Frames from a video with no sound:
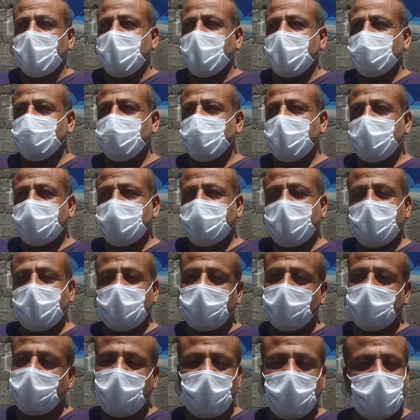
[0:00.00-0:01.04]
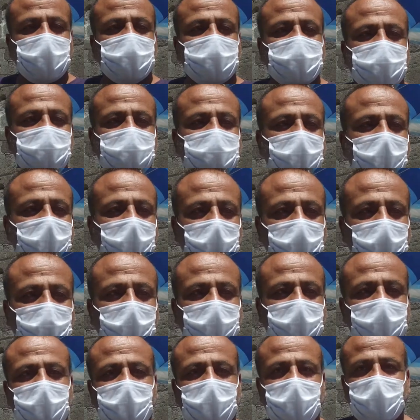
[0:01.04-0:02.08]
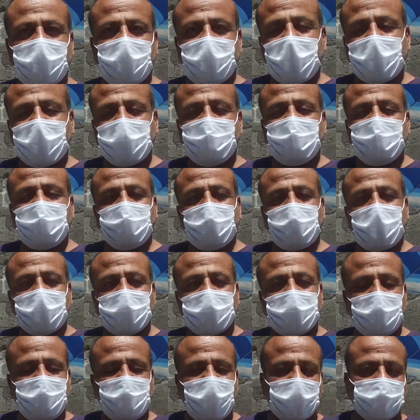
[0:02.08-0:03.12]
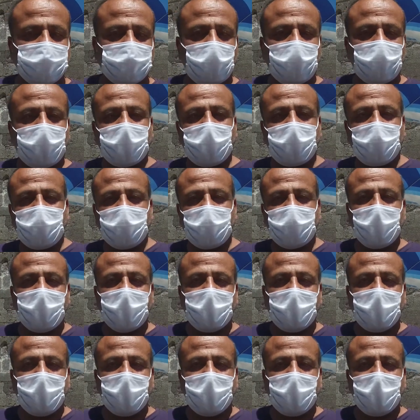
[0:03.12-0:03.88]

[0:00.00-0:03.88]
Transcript: E, şu anda iyiyiz. Avrupa'da geç bitti orası ama aşağı yukarı.